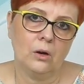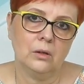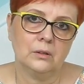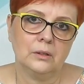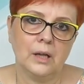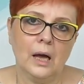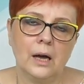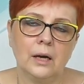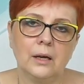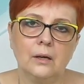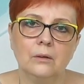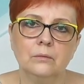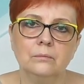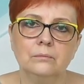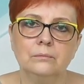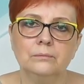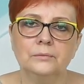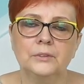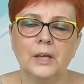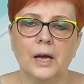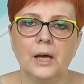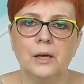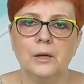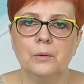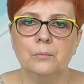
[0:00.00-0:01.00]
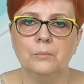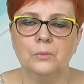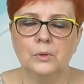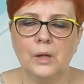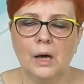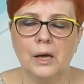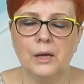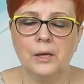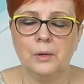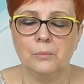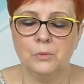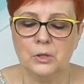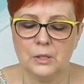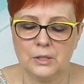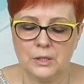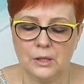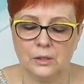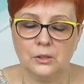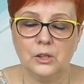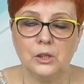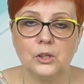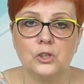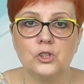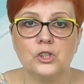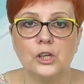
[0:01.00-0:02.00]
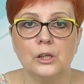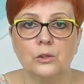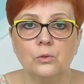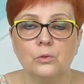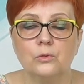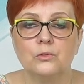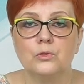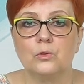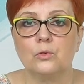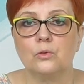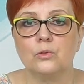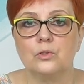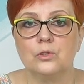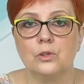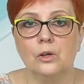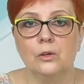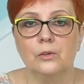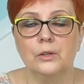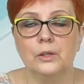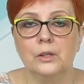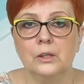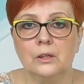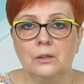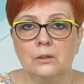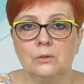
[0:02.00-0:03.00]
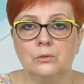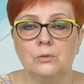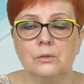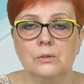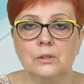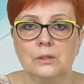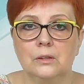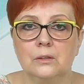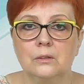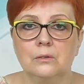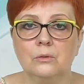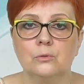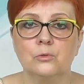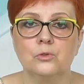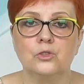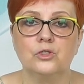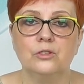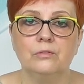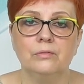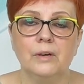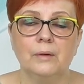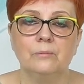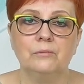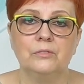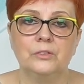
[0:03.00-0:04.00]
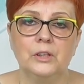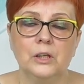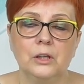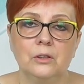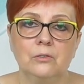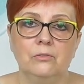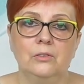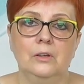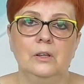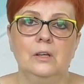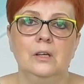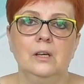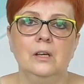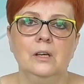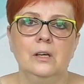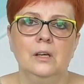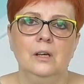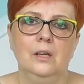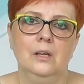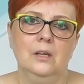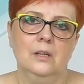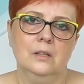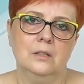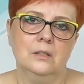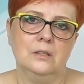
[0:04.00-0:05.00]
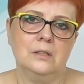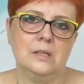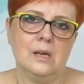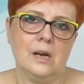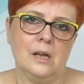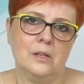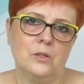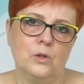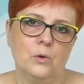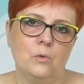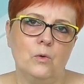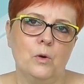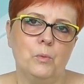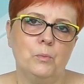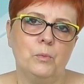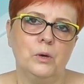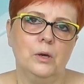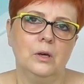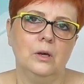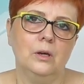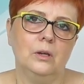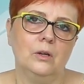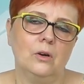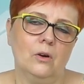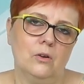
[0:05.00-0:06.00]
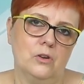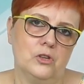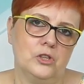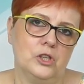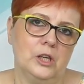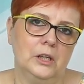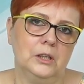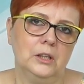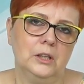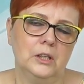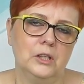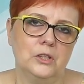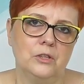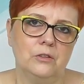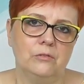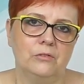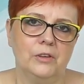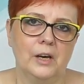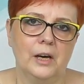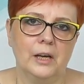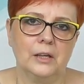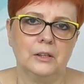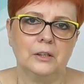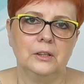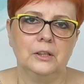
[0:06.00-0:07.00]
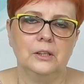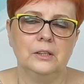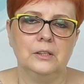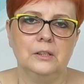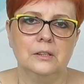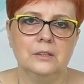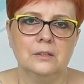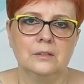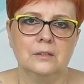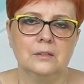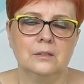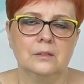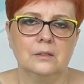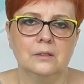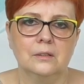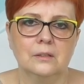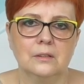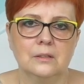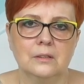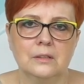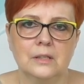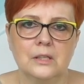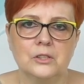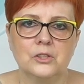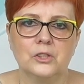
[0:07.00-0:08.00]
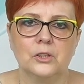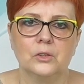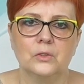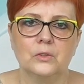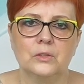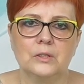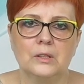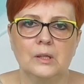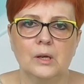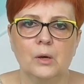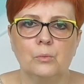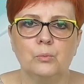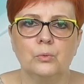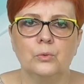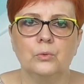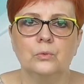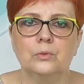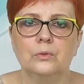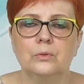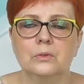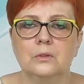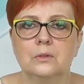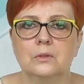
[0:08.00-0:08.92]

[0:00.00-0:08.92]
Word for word: taką tajemnicę tych rzędów skróconych, których używam w tej chwili, Zdradziły mi koleżanki dziwiarki z, z naszego sklepu